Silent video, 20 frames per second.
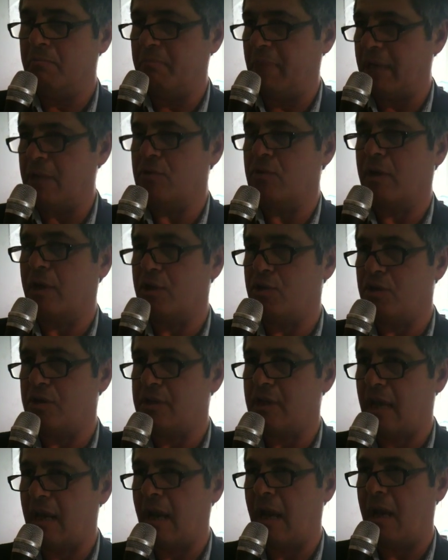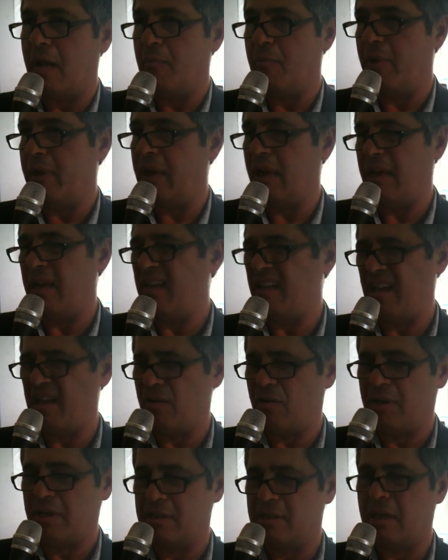penso che ci sarà, poiché
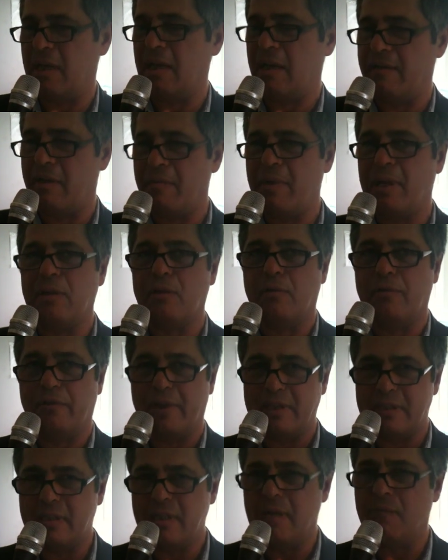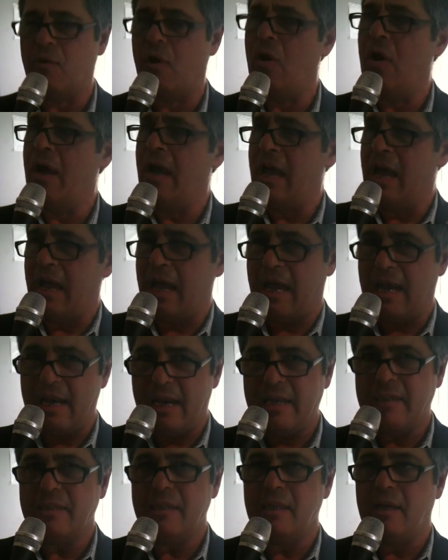ritengo che sia gravemente offensivo e
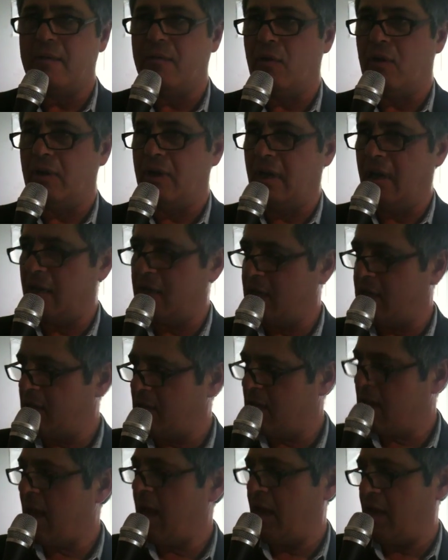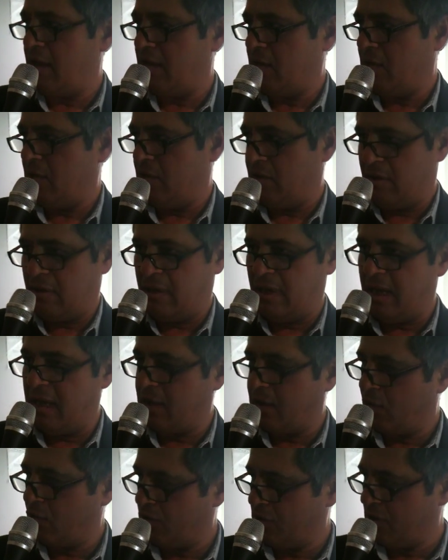lesivo della dignità
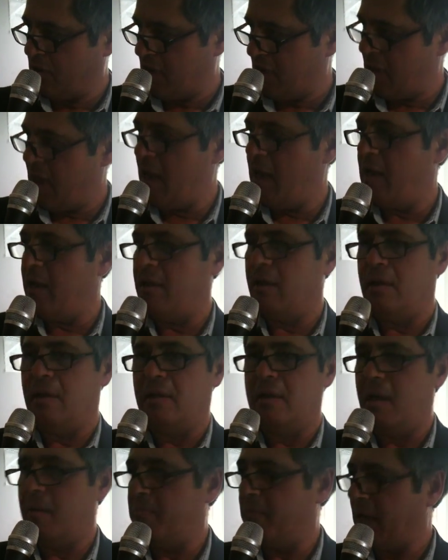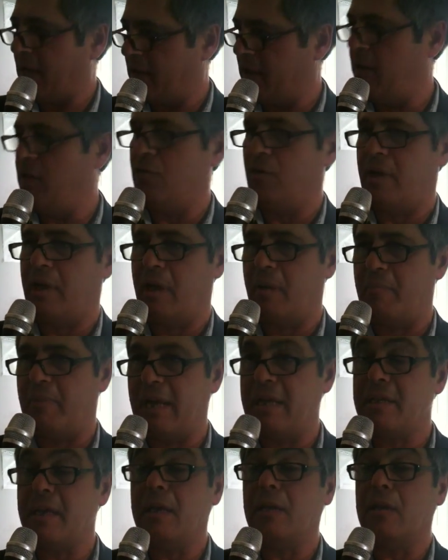dei consiglieri, del partito che
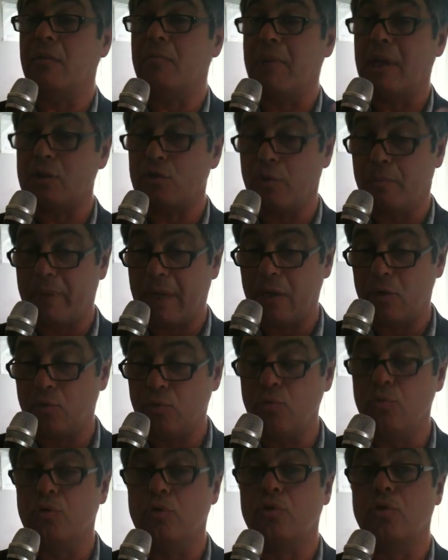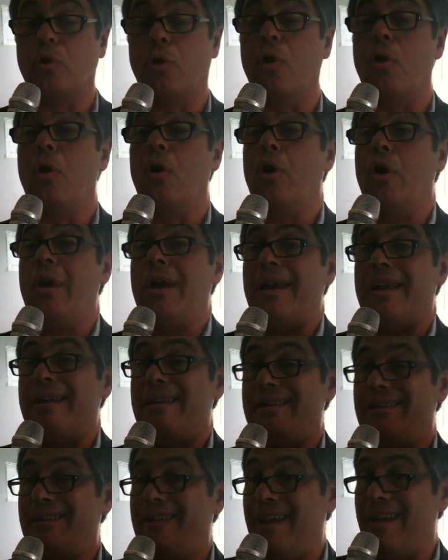rappresento, ma soprattutto
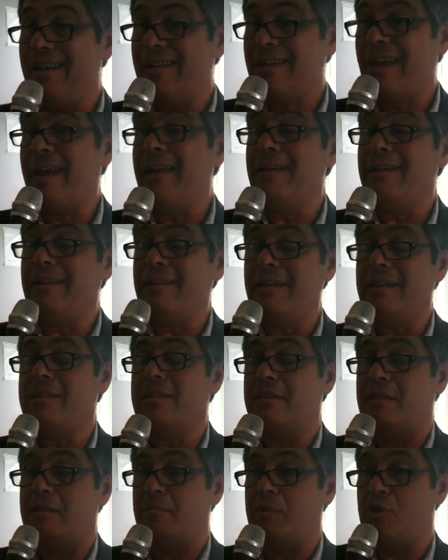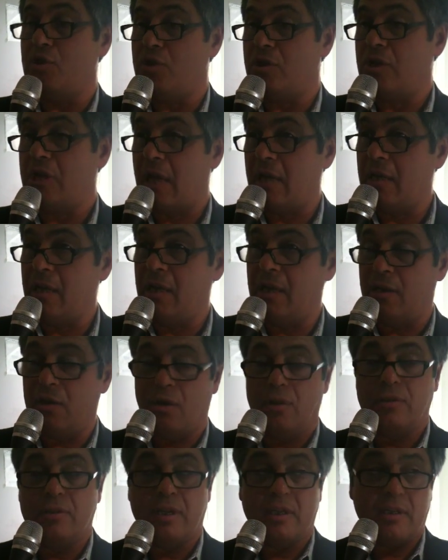dei tantissimi cittadini,
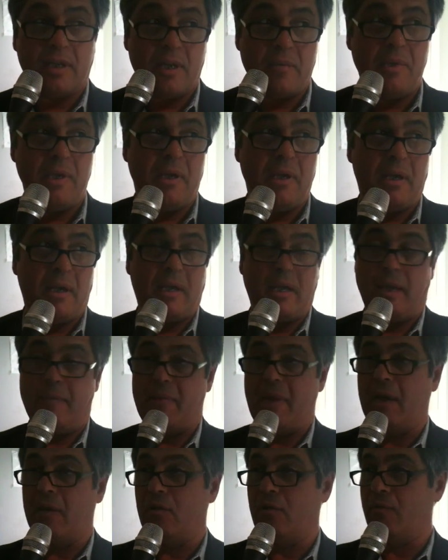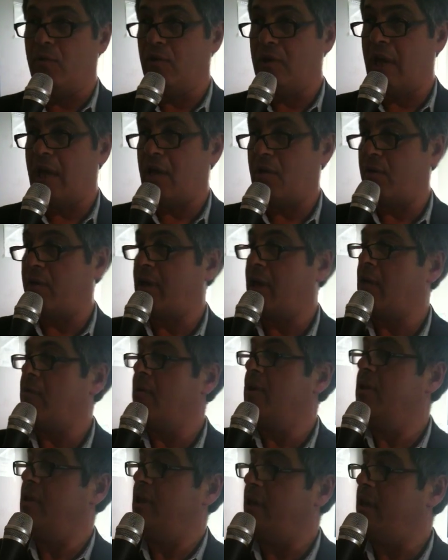oltre 3.000, che mi hanno votato e che
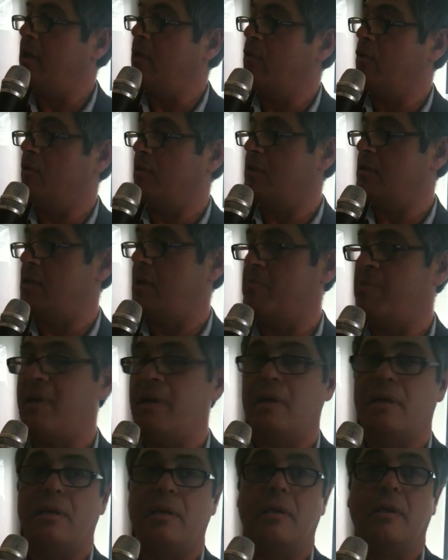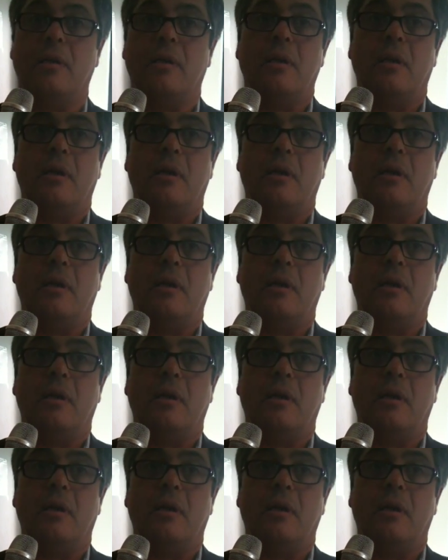hanno il diritto di sapere, di,